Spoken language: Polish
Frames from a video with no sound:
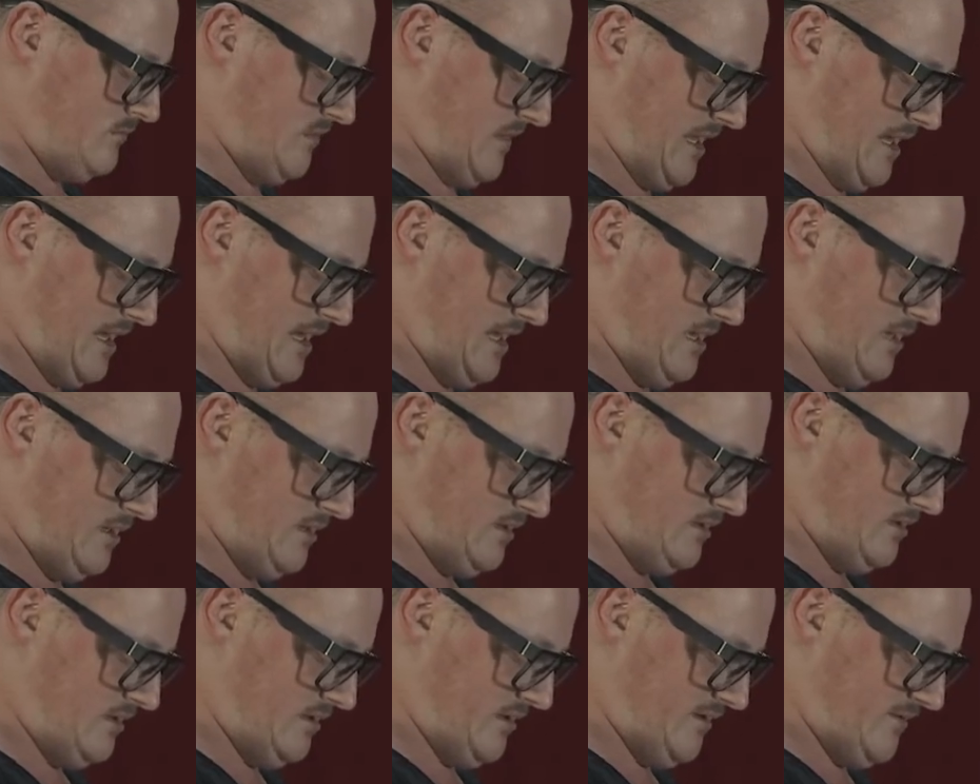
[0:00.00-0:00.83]

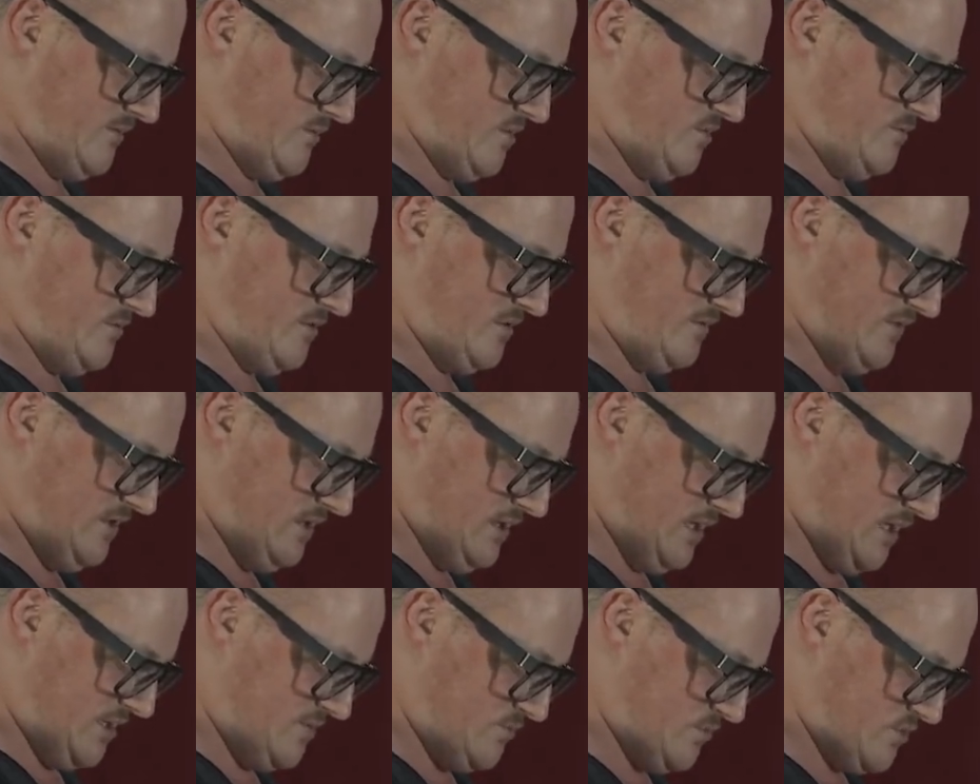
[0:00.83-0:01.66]
Tak, nie wiem czy to
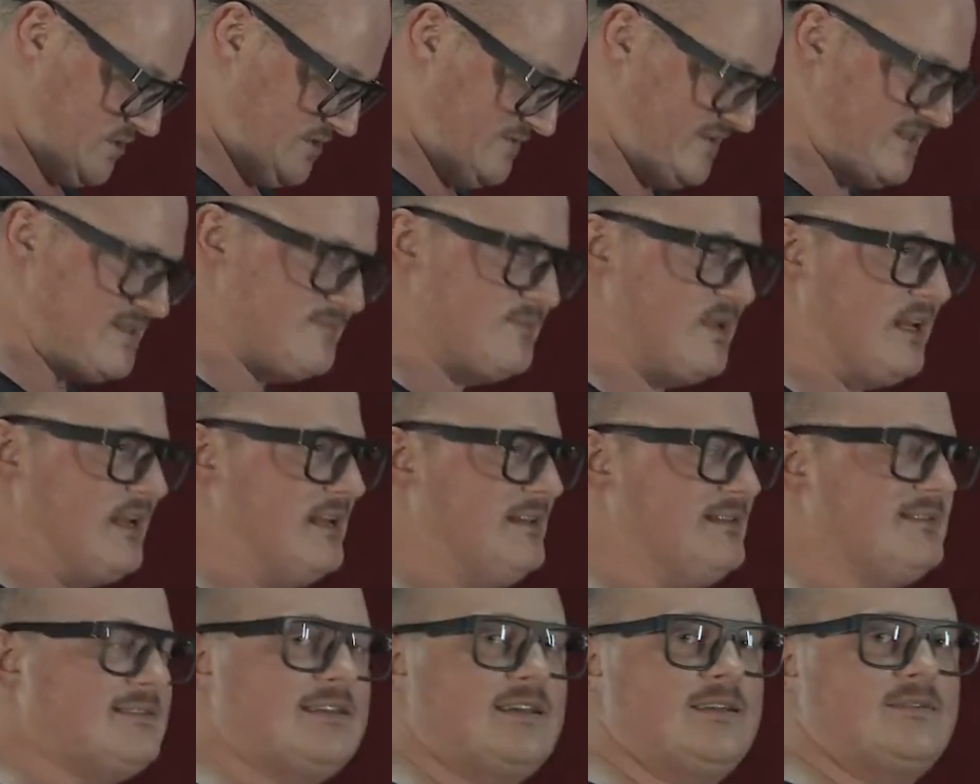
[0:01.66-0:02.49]
widać, może wezmę
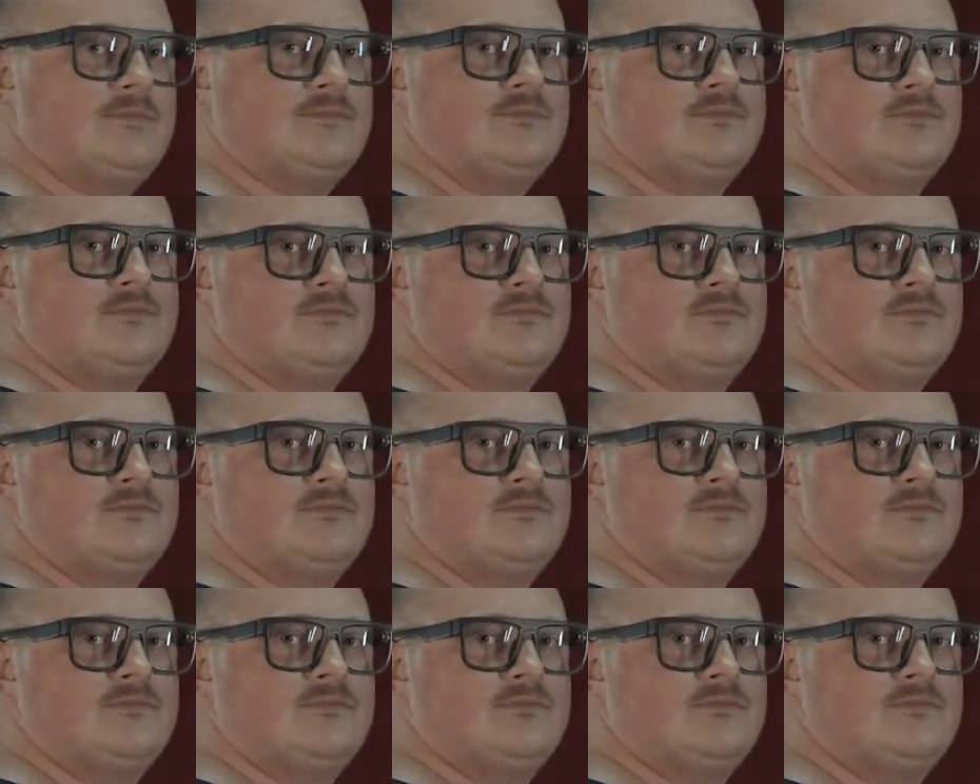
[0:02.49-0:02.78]
ręce.